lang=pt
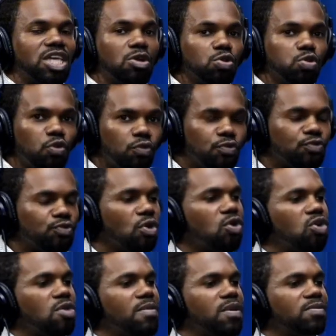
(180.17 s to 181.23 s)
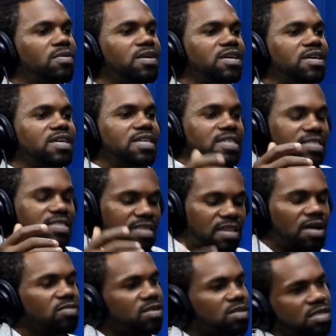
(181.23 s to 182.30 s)
do fogo, irmão. Você
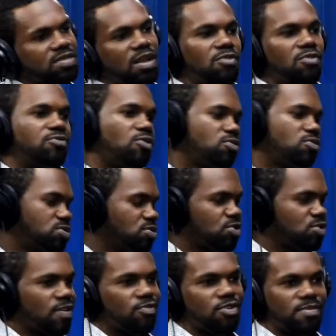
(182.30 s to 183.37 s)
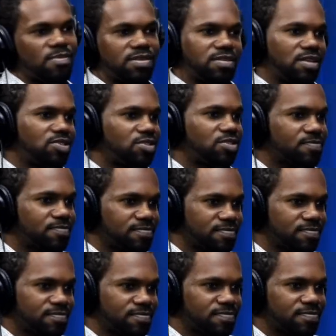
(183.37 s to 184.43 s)
não transfere o fogo se não tiver fome e sede.
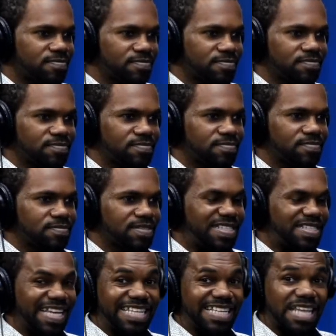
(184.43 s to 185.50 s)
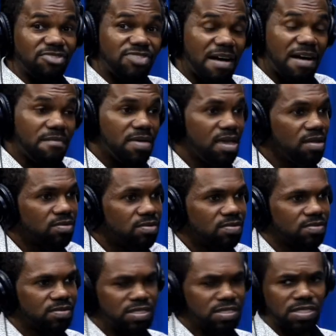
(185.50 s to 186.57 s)
Tem que estar tá faminto,
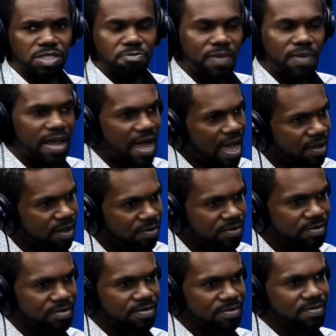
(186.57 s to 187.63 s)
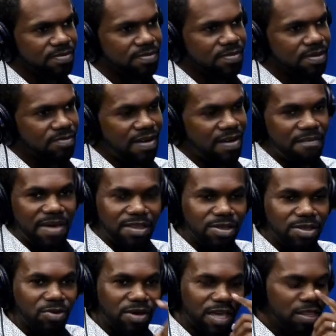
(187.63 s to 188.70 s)
desesperado. Faminto é o
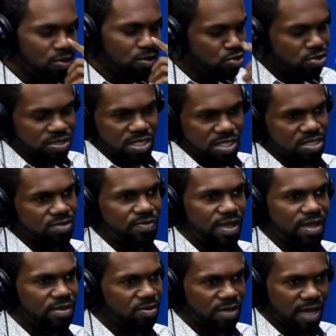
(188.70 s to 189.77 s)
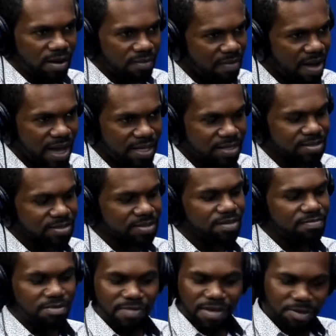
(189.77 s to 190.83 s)
quê? Não estou satisfeito, eu quero mais.
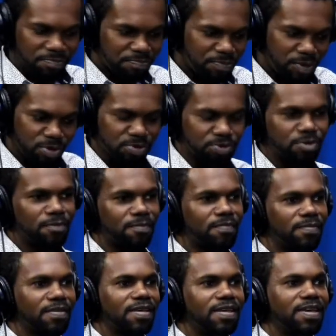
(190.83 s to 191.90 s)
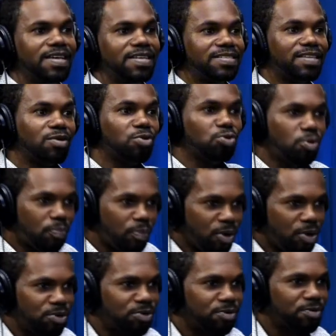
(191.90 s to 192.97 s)
Primeiro ponto. Segundo
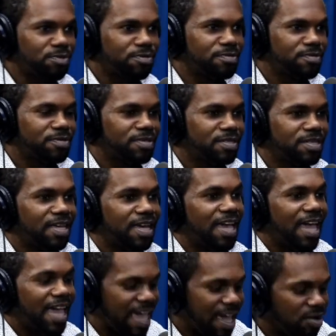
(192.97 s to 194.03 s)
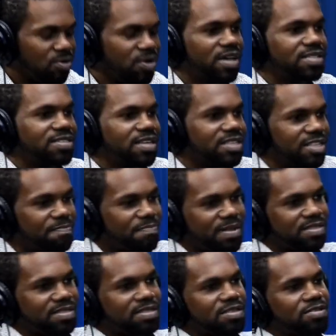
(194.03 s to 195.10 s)
ponto. Reconhecer que você
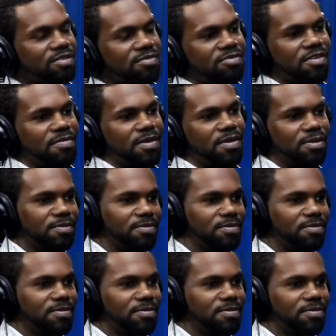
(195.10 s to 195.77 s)
precisa do avivamento.